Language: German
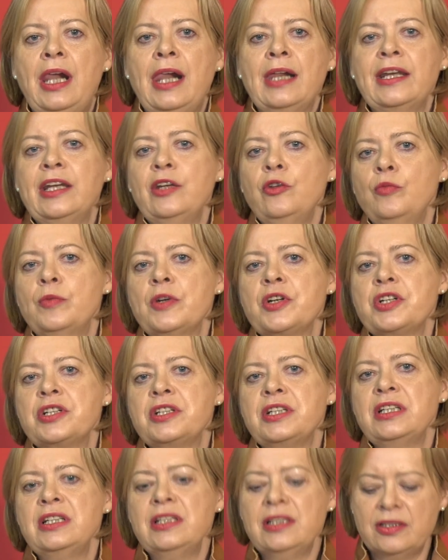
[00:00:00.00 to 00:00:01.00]

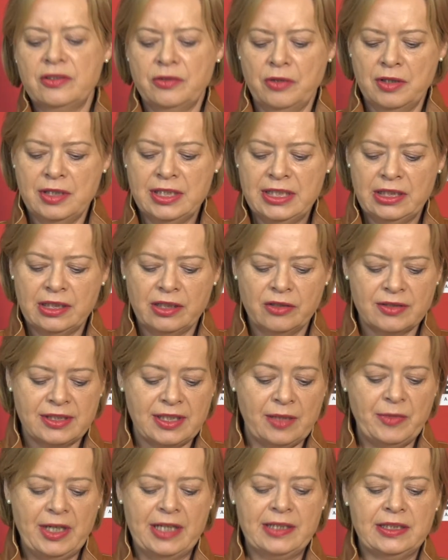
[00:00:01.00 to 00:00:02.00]
gegenüberstehen, die es noch nie in
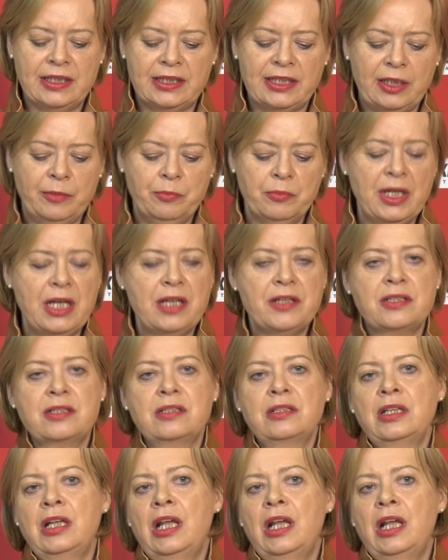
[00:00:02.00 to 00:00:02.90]
unserem Land gegeben hat.